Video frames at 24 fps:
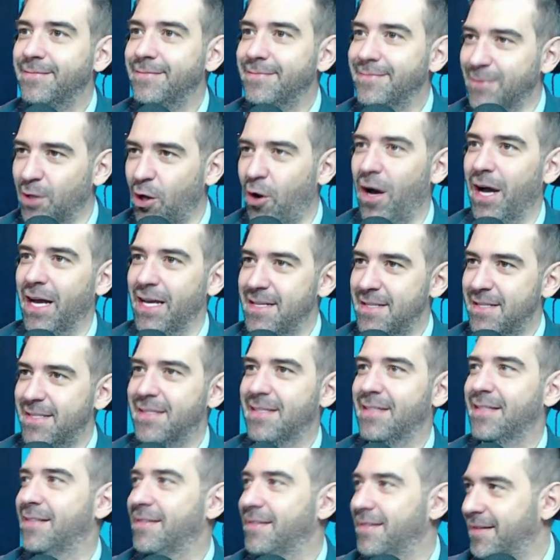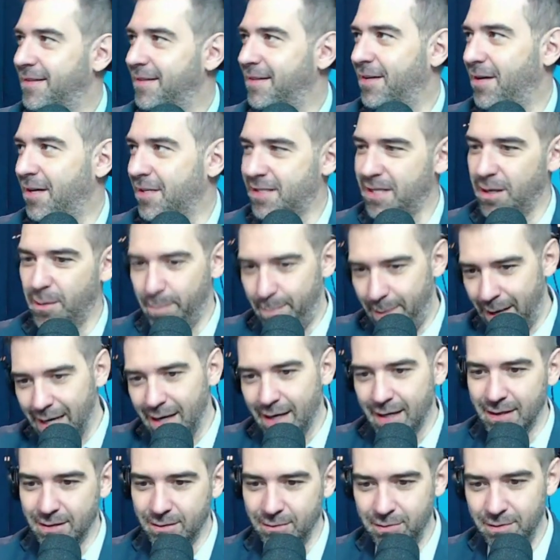Nós, nós estamos
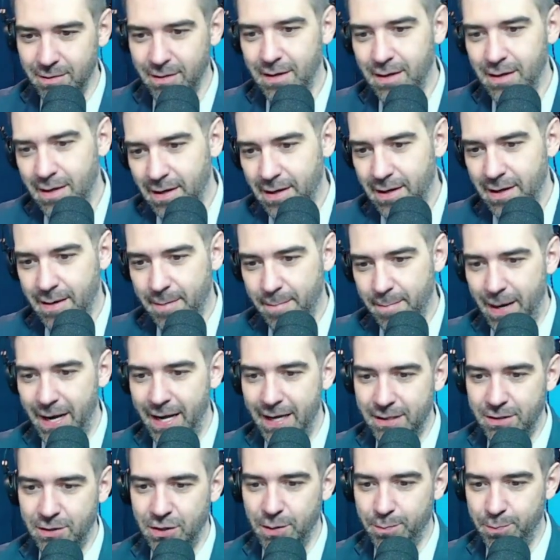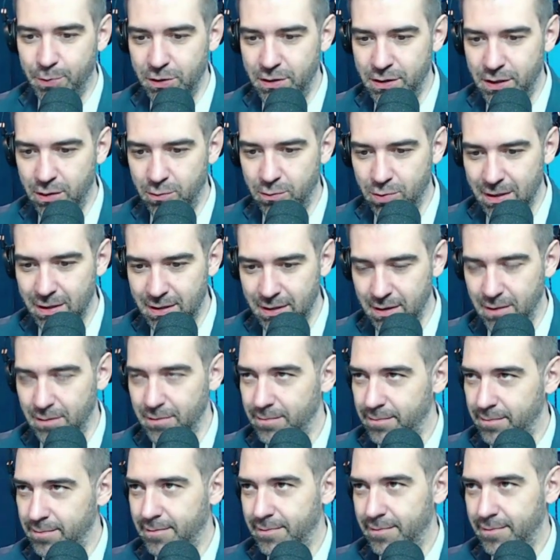pagando para esse tipo de situação.
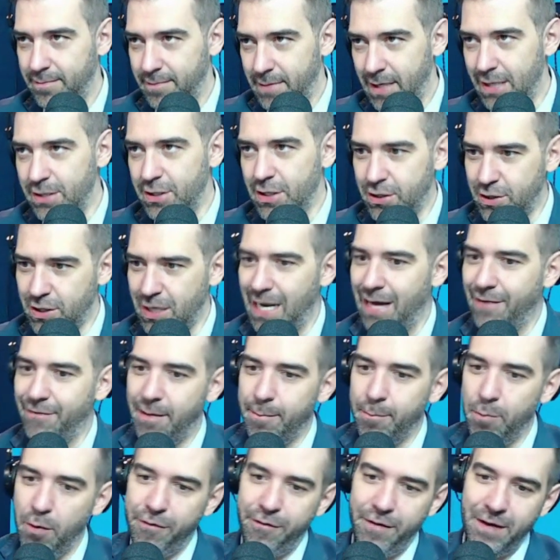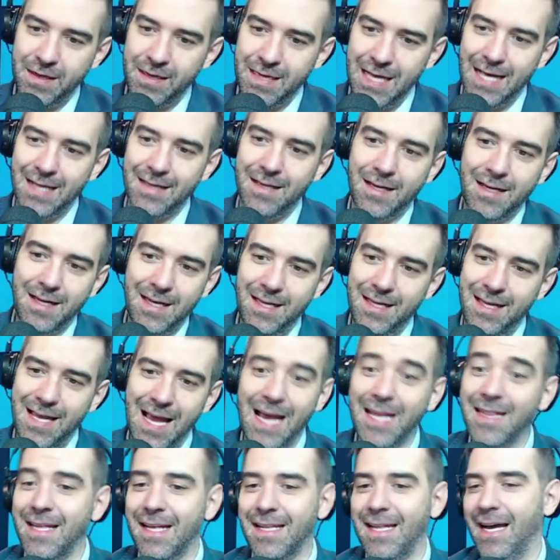A gente leva bofetada aqui e
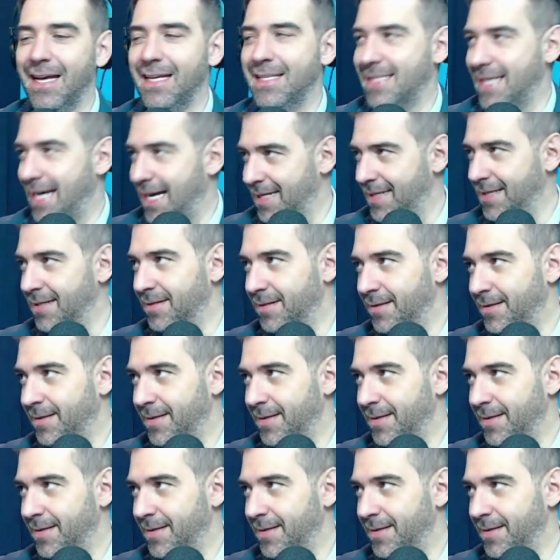ainda dá risada.